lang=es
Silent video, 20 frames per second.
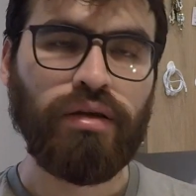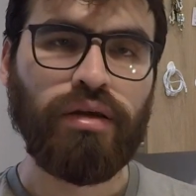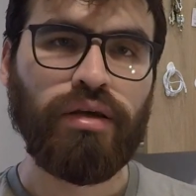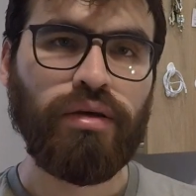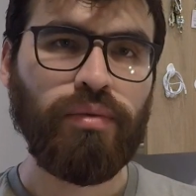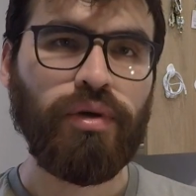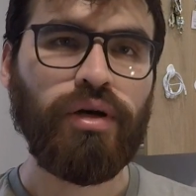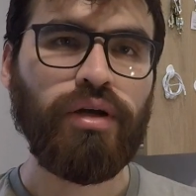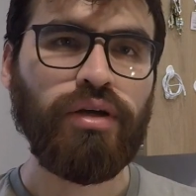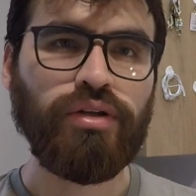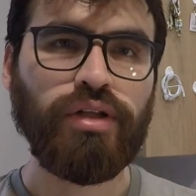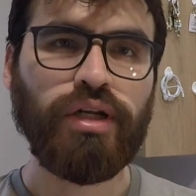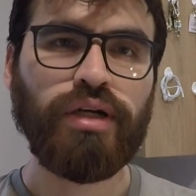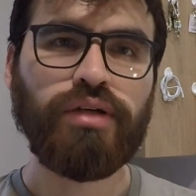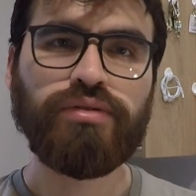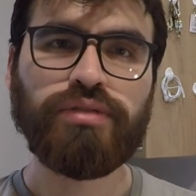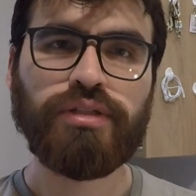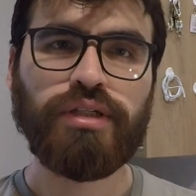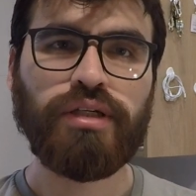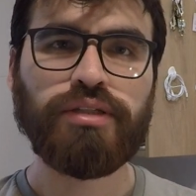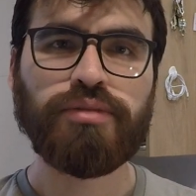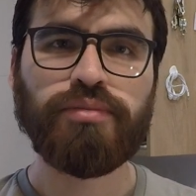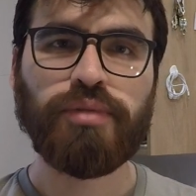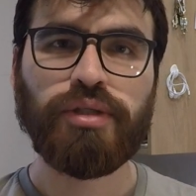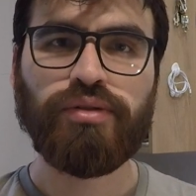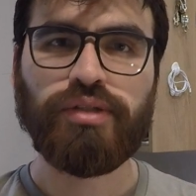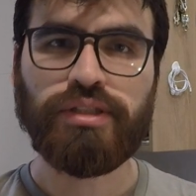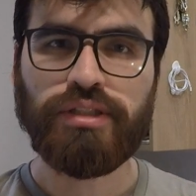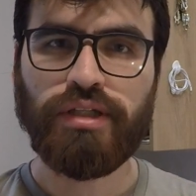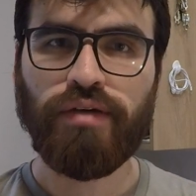Bueno, hay otra cosa
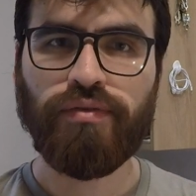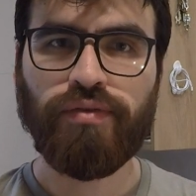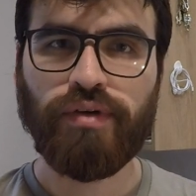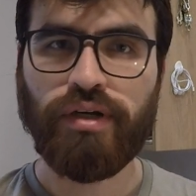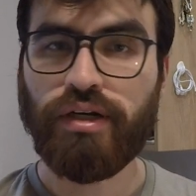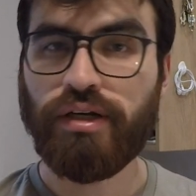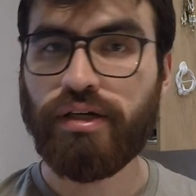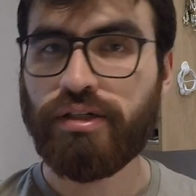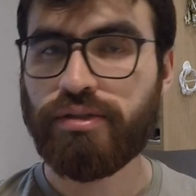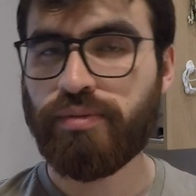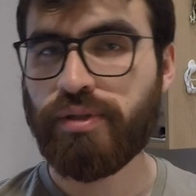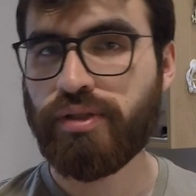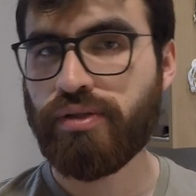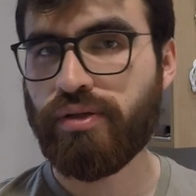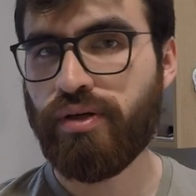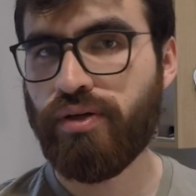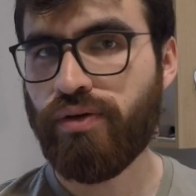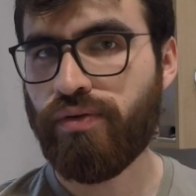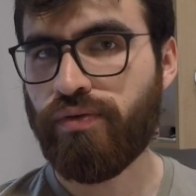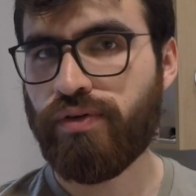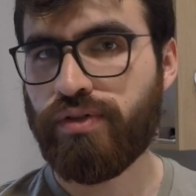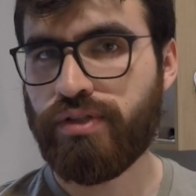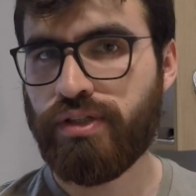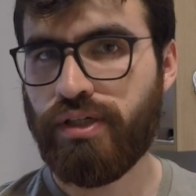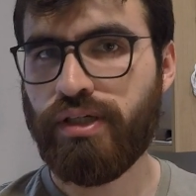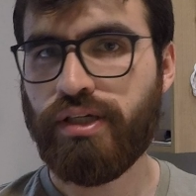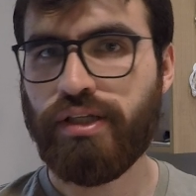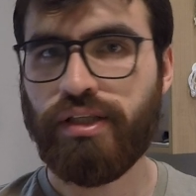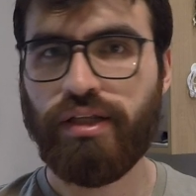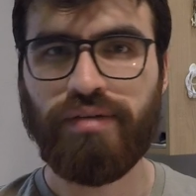respecto a Cypher y respecto a
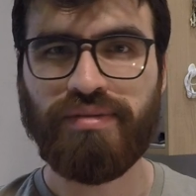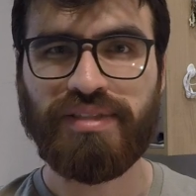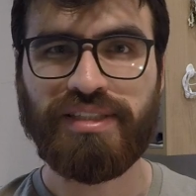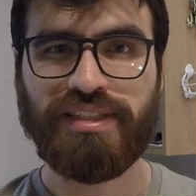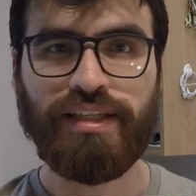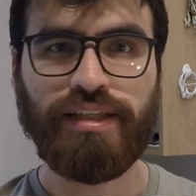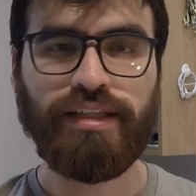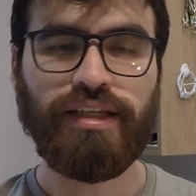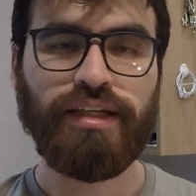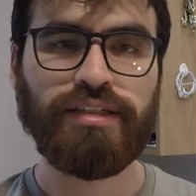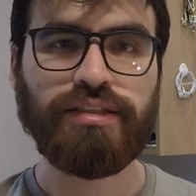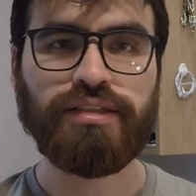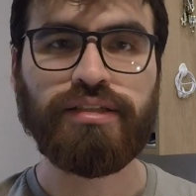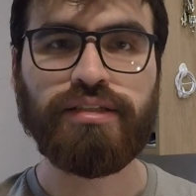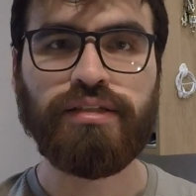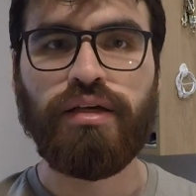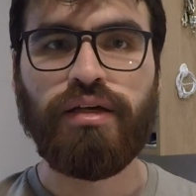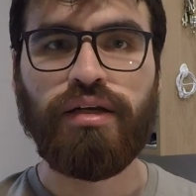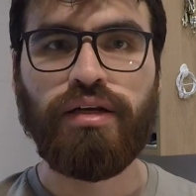Neo4j que tal vez te interese.